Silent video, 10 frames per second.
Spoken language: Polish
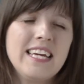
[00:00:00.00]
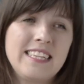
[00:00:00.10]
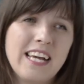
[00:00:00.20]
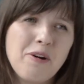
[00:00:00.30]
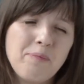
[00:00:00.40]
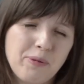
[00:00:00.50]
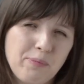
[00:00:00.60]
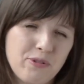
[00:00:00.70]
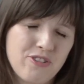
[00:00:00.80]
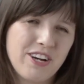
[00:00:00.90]
I taką
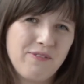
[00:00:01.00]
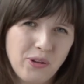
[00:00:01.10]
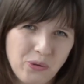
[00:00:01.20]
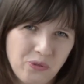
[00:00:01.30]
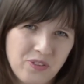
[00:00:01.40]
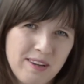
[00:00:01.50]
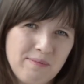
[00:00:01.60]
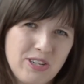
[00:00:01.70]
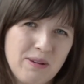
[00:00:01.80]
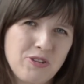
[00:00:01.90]
podpuszczkę w lodówce
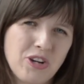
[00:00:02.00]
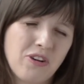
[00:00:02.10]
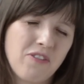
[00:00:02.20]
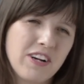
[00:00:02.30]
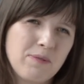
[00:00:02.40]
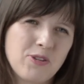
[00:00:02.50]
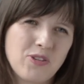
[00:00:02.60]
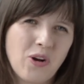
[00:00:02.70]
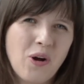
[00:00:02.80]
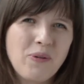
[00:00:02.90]
można przechowywać przez
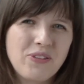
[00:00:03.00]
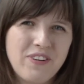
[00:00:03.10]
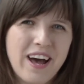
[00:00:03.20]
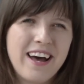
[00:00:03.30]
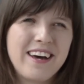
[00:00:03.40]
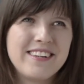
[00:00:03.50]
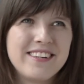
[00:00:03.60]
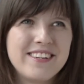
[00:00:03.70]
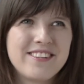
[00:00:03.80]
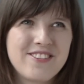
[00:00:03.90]
około 2-3
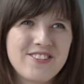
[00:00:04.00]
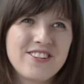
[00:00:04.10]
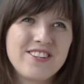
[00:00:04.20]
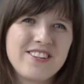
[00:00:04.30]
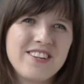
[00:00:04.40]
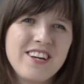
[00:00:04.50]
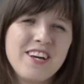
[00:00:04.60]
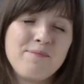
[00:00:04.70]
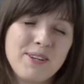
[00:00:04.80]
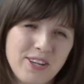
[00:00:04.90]
e,
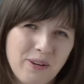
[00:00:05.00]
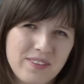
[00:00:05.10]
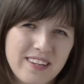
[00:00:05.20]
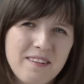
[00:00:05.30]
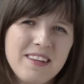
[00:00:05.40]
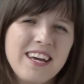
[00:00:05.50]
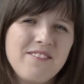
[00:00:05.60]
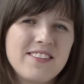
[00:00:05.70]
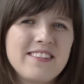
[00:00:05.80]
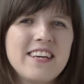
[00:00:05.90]
miesiące,
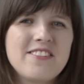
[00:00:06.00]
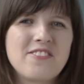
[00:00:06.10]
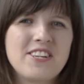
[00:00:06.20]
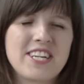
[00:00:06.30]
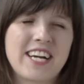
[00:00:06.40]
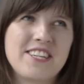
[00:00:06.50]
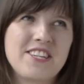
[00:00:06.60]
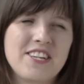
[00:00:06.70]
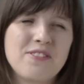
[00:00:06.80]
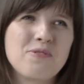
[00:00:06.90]
więc nie jest to też jakaś
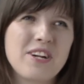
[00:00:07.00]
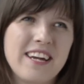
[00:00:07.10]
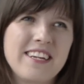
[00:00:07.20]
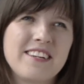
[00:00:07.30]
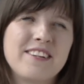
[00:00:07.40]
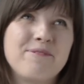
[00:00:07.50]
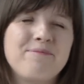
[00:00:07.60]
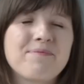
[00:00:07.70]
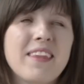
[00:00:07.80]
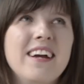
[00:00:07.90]
duża
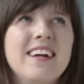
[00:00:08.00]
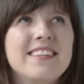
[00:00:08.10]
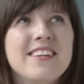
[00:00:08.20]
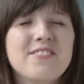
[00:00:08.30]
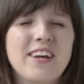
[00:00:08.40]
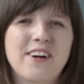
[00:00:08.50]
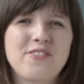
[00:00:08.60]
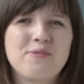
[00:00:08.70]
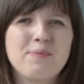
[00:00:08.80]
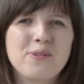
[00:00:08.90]
nie jest to
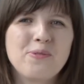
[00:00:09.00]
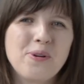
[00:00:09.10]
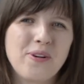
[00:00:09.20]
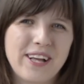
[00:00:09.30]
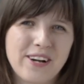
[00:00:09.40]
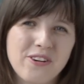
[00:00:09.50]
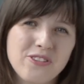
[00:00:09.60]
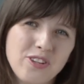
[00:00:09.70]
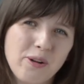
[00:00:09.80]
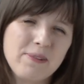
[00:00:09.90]
jakoś zbyt długo dla kogoś,
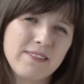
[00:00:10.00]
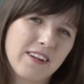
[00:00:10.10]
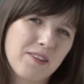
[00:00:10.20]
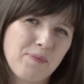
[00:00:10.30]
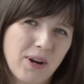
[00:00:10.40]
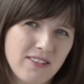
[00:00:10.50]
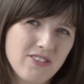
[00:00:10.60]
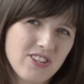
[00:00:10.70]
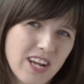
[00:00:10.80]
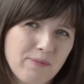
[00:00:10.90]
kto robi sery
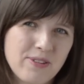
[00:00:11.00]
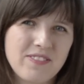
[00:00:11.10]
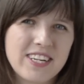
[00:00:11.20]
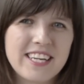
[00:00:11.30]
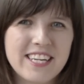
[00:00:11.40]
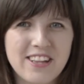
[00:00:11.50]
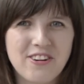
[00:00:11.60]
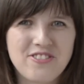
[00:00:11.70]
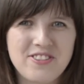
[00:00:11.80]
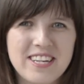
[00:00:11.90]
sporadycznie albo z niewielkiej
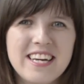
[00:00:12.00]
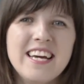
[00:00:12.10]
ilości.